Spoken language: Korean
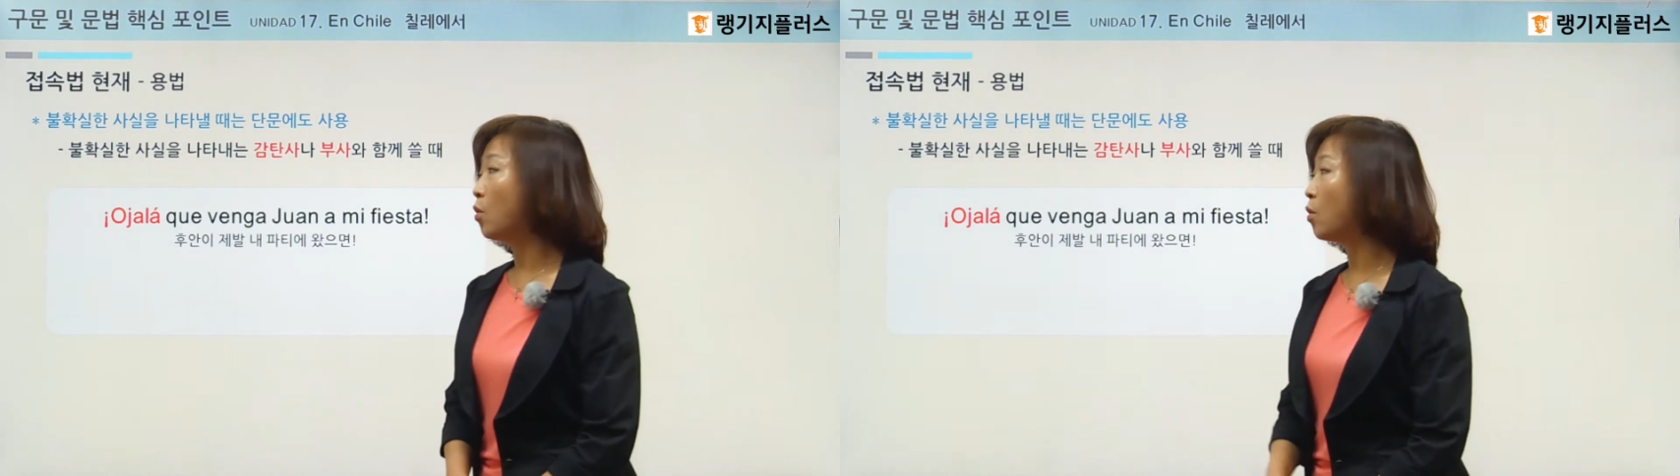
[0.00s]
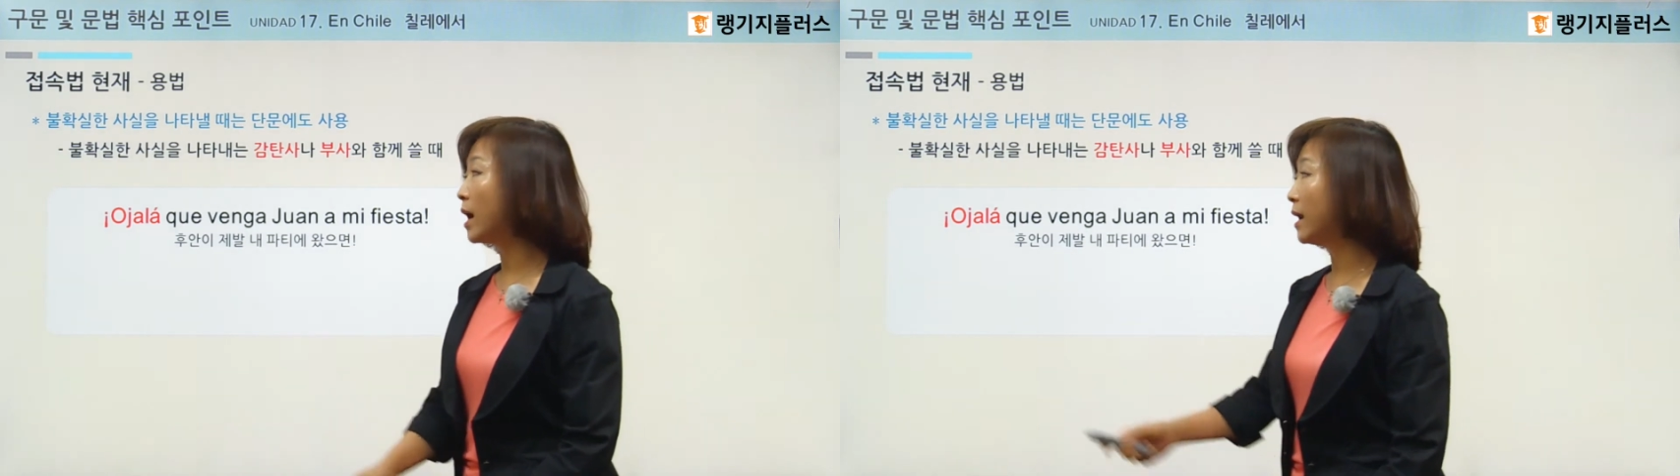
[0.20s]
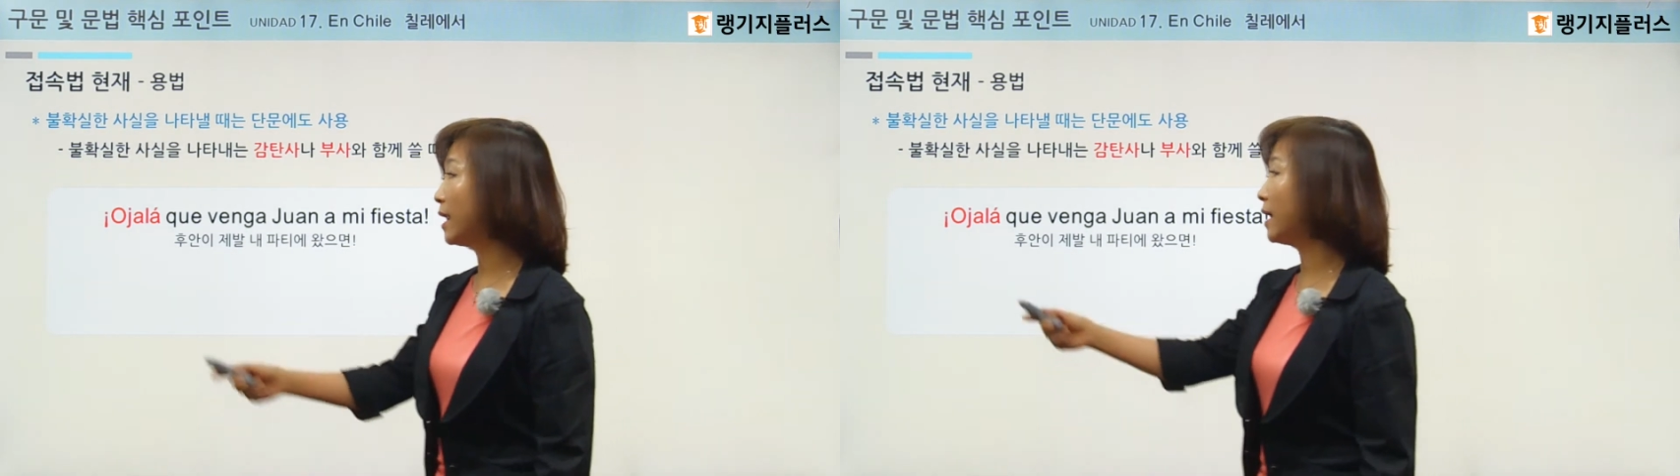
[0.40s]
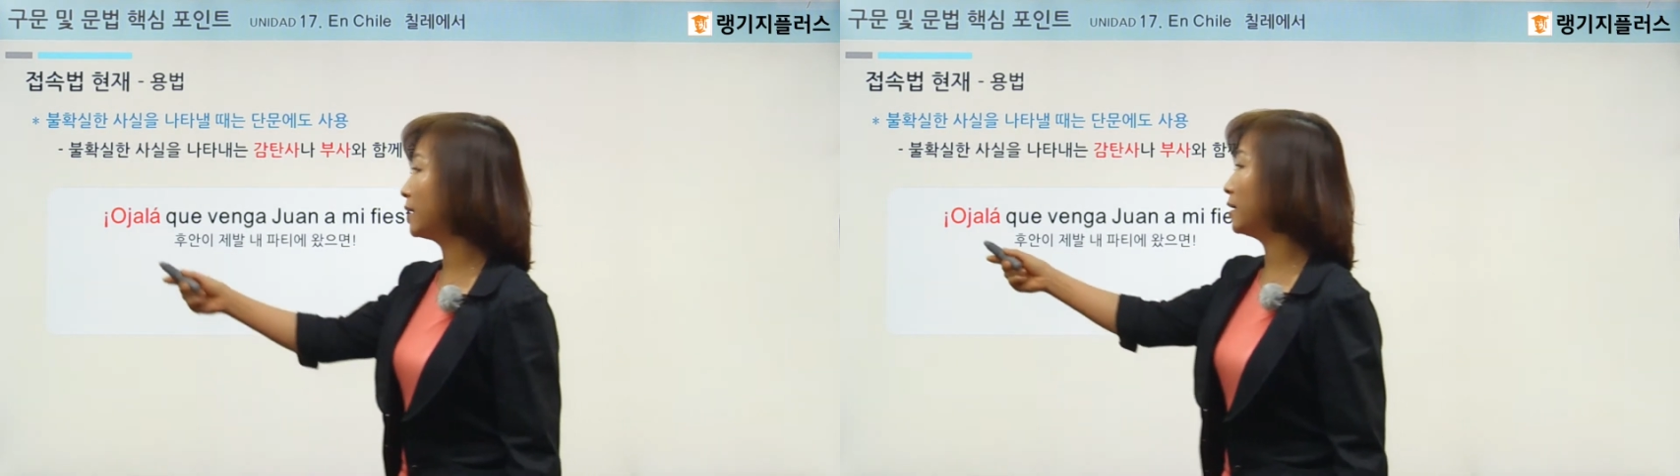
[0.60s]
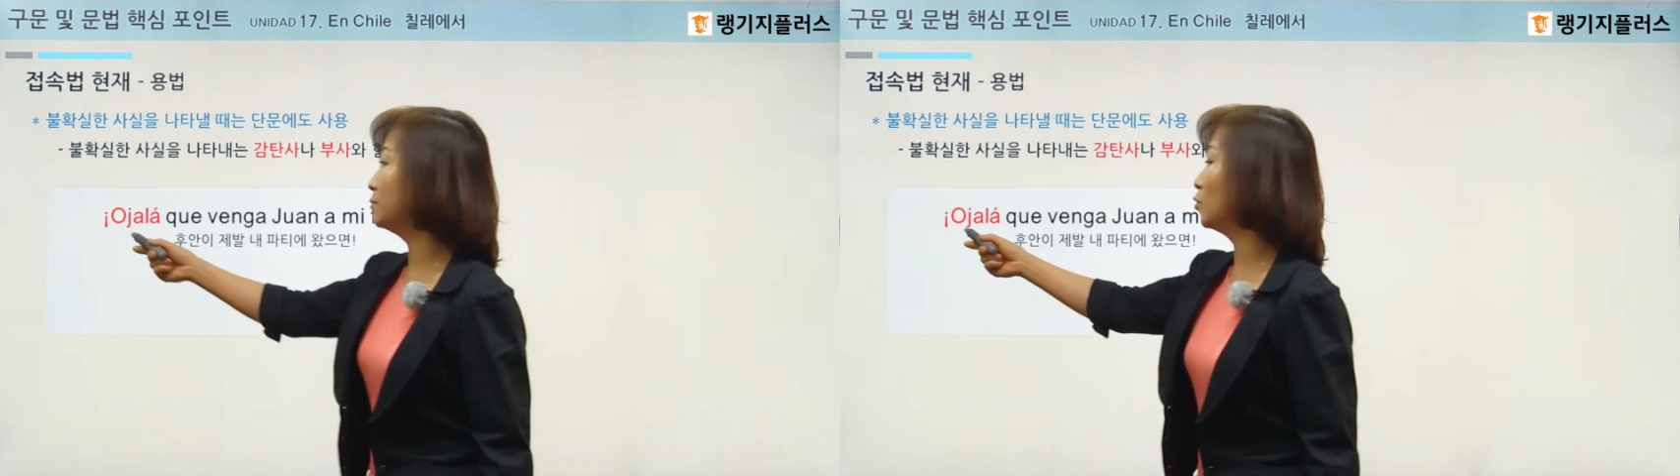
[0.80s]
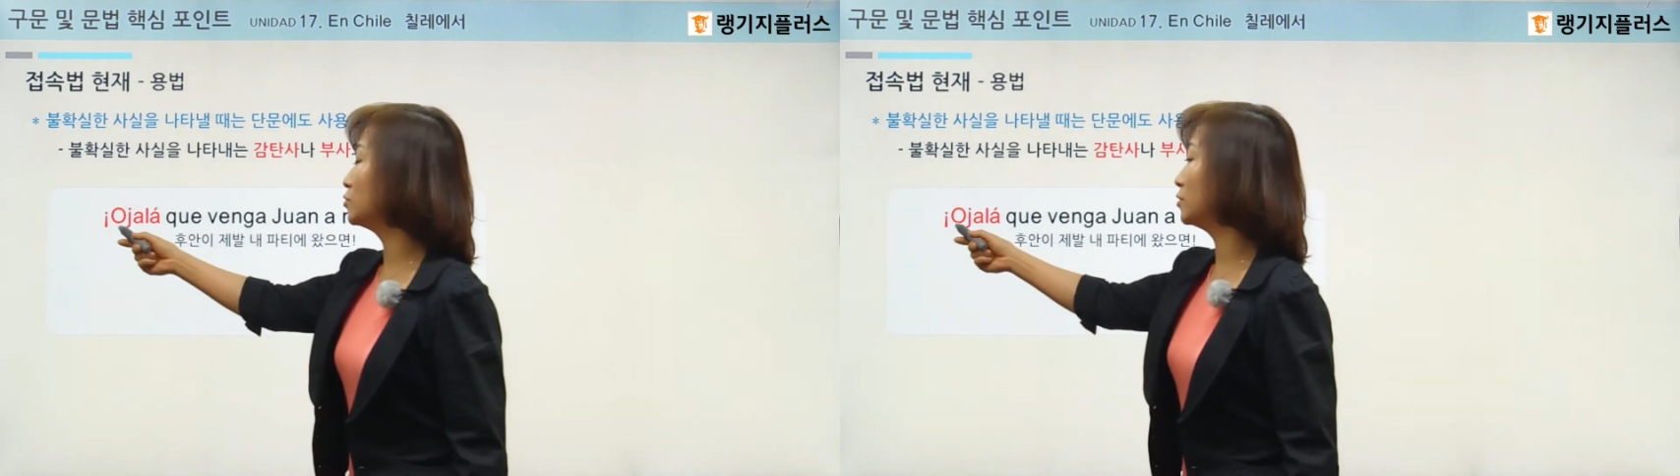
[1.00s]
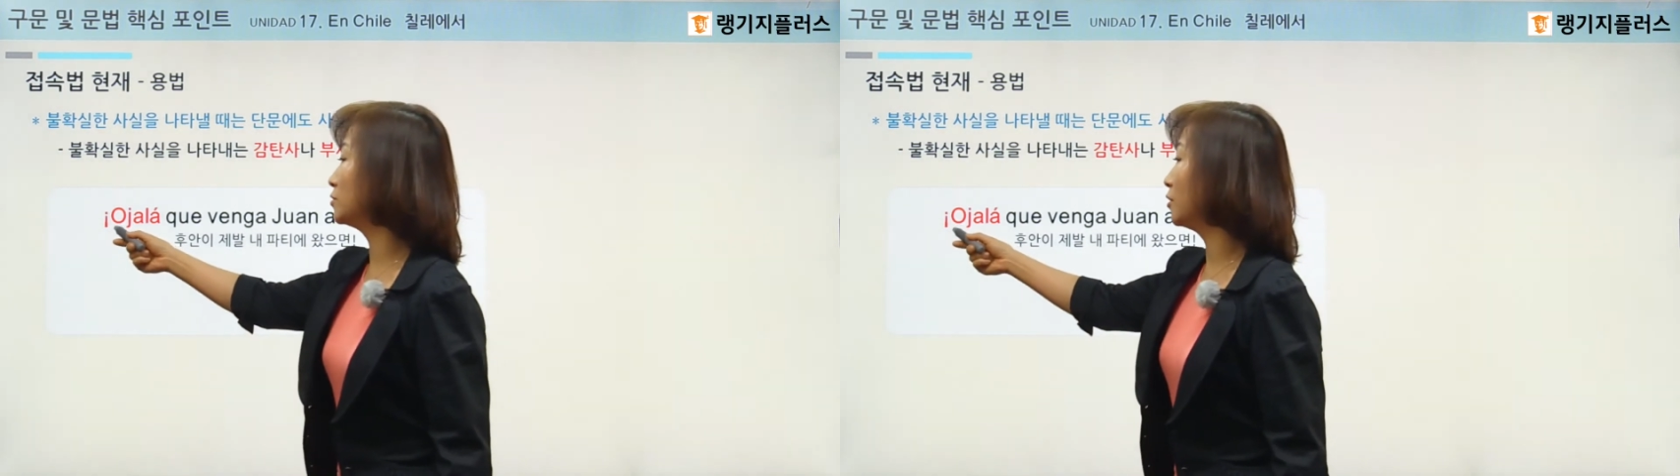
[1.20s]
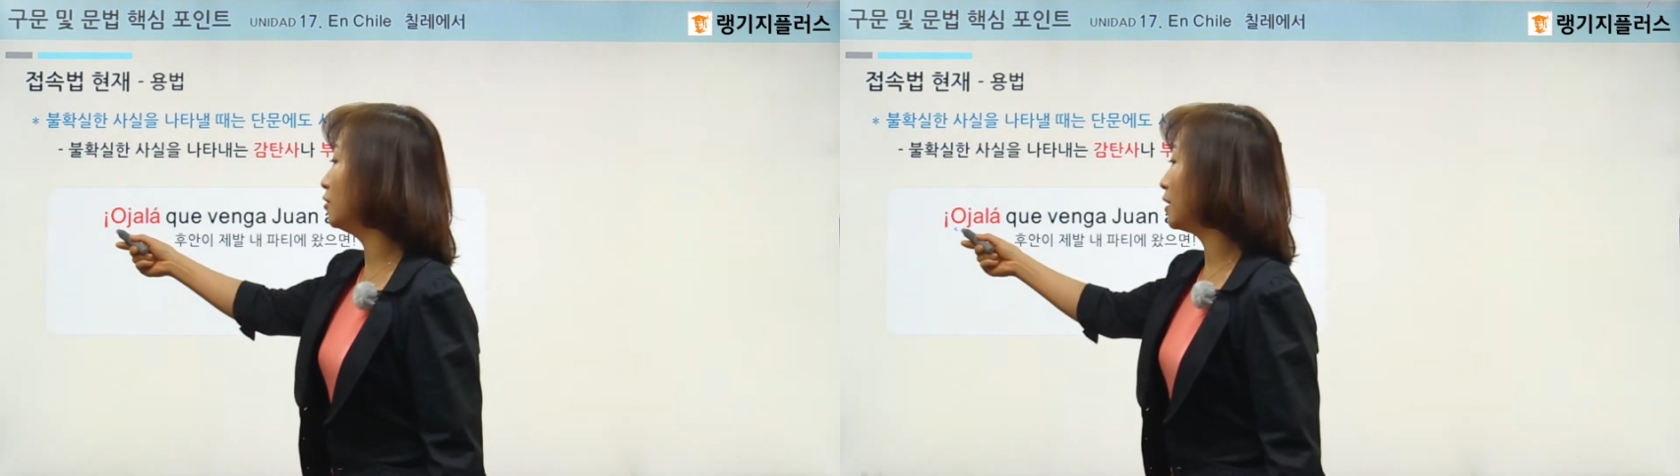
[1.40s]
오할라라는 뭘
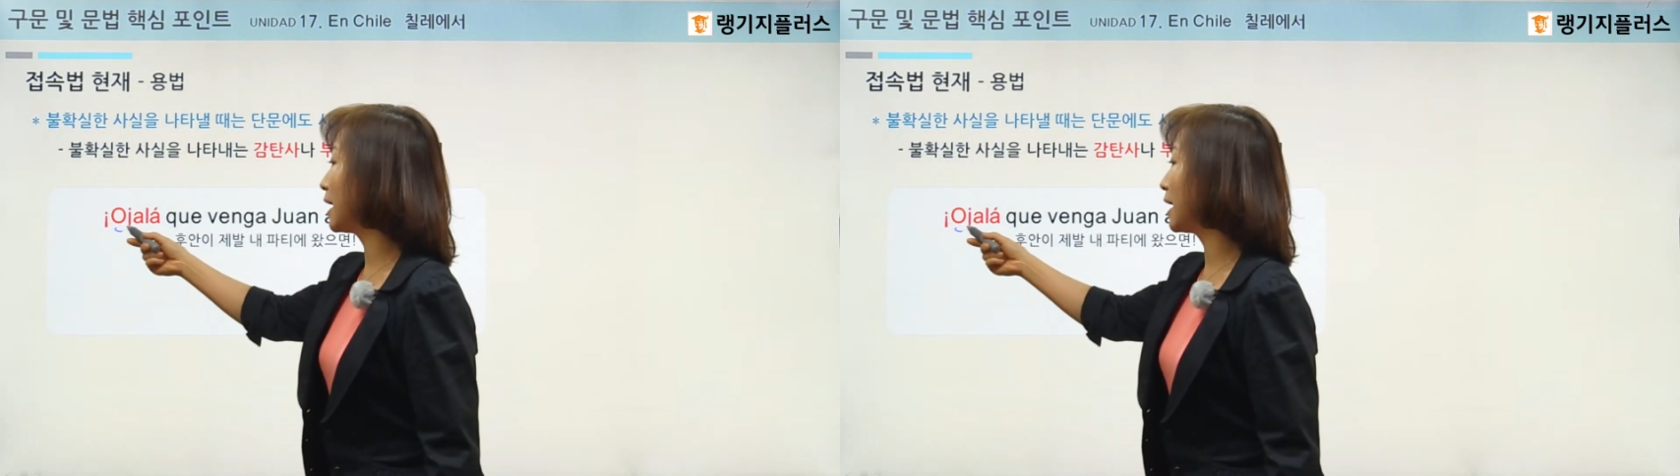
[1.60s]
썼어요?